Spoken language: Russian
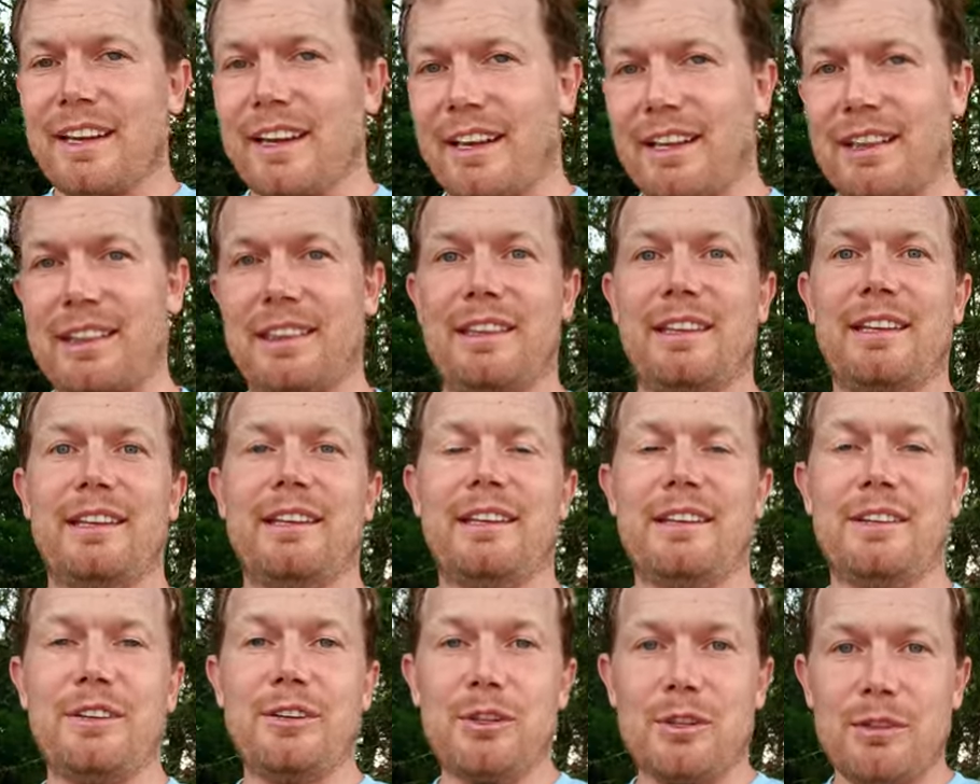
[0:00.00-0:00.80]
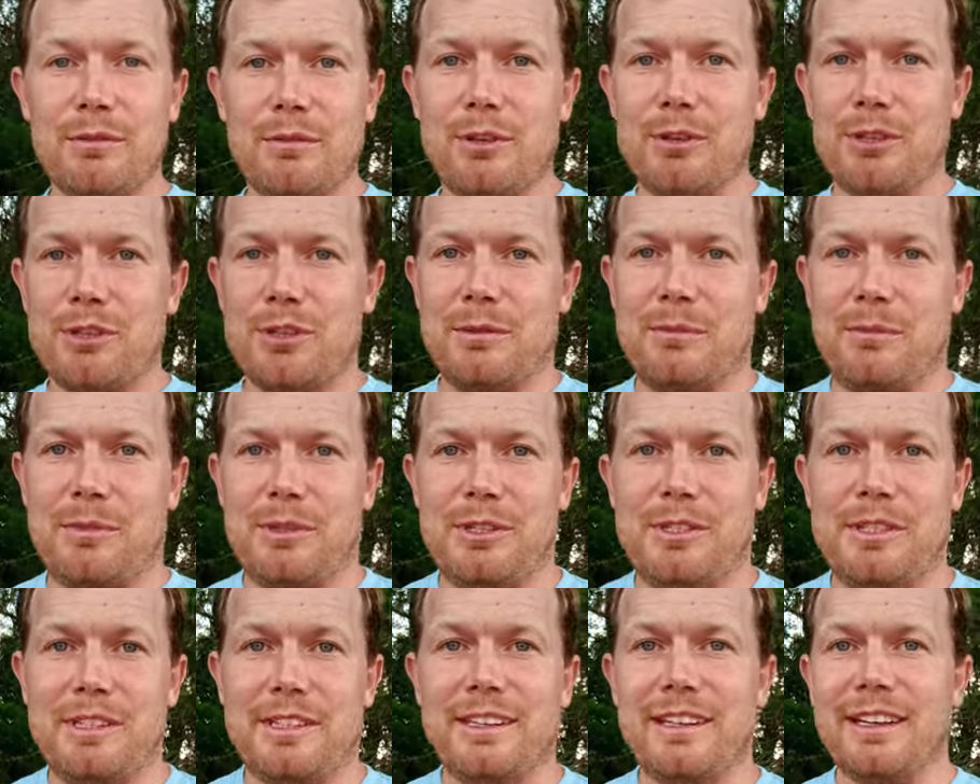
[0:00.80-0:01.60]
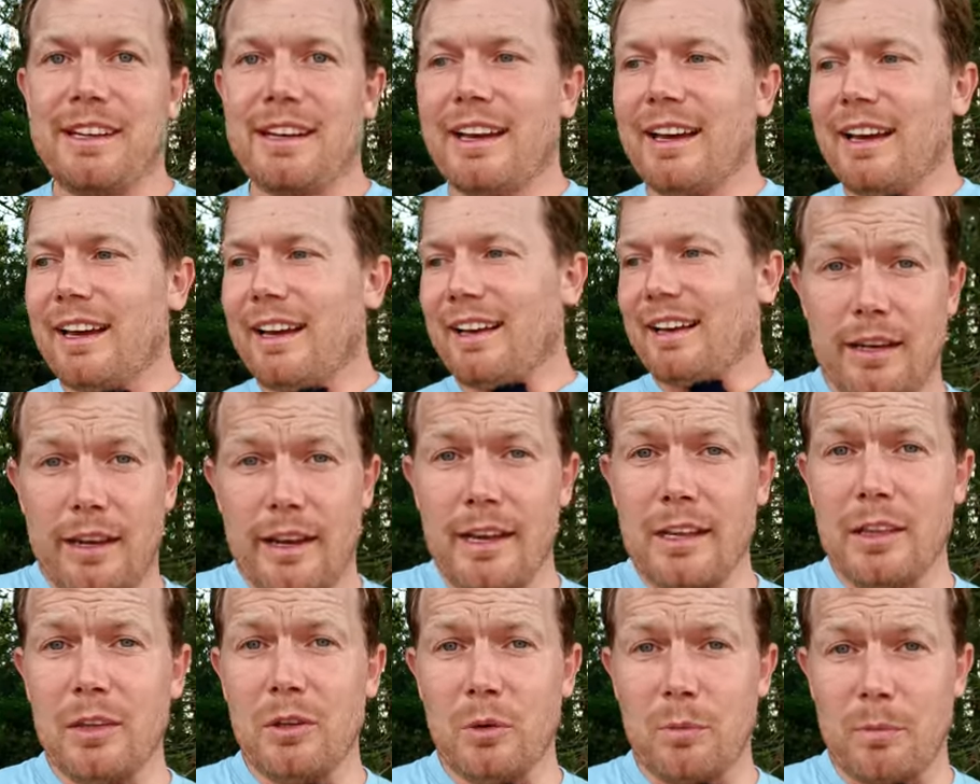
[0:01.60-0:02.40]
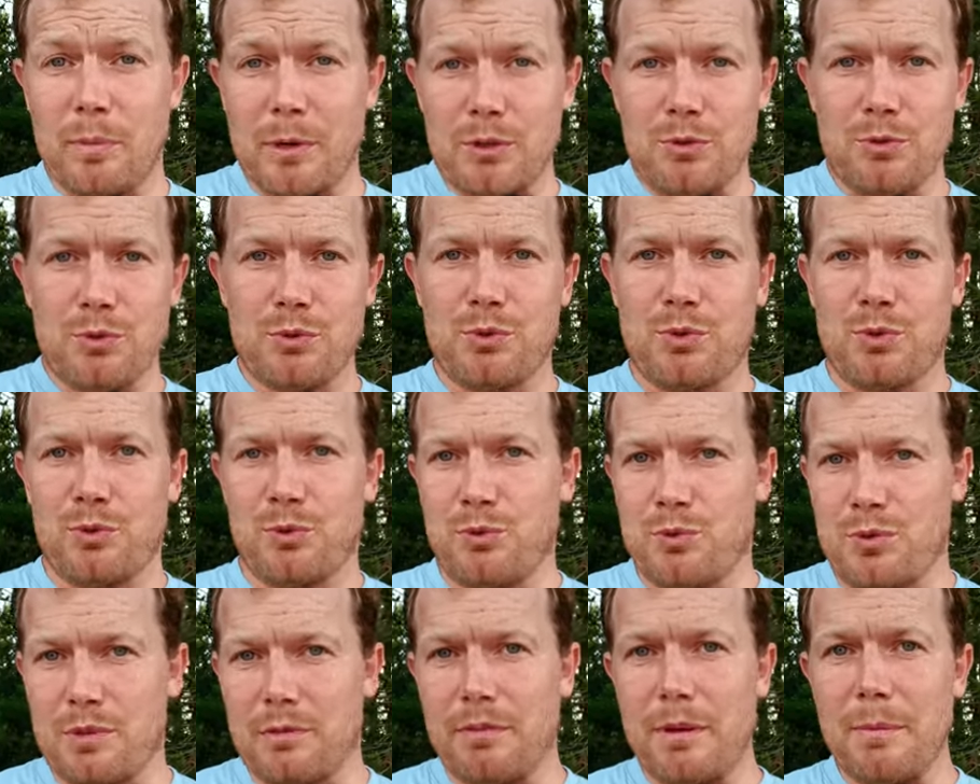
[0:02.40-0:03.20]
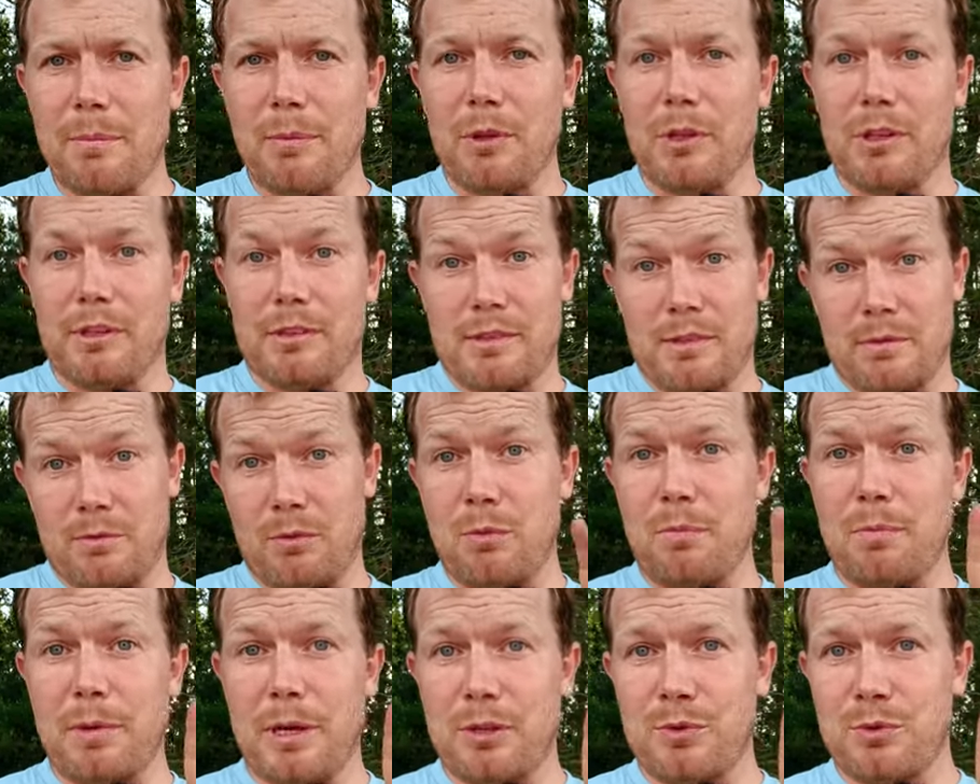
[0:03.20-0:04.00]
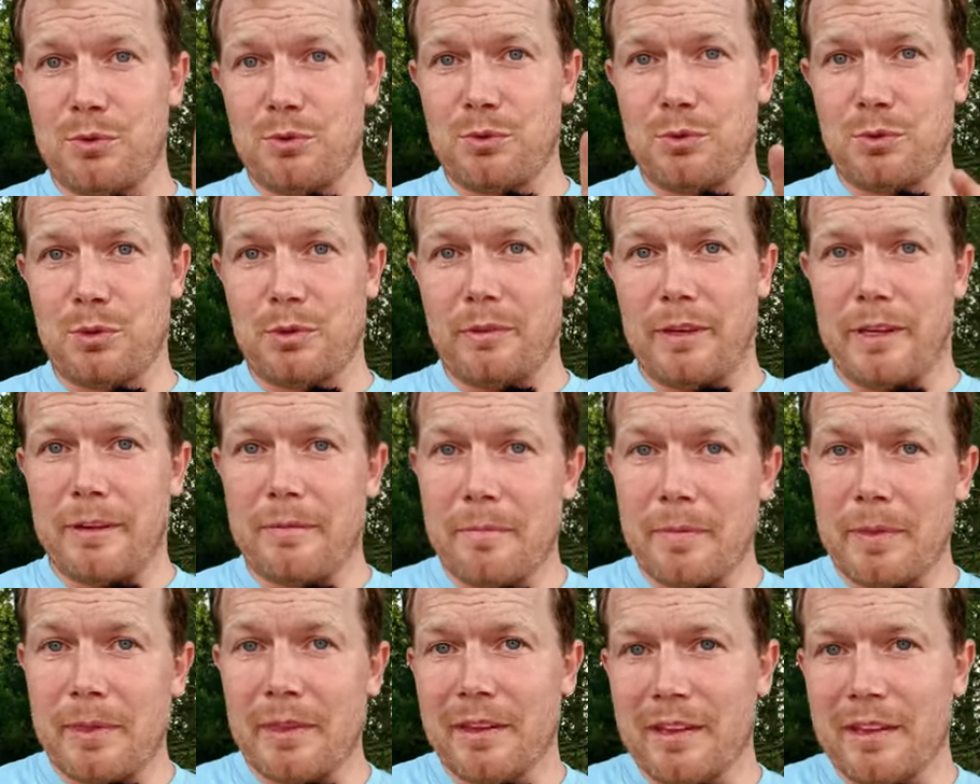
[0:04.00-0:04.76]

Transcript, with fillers: этой недвижимости. Для этого, по сути, нужно выполнить всего пять условий.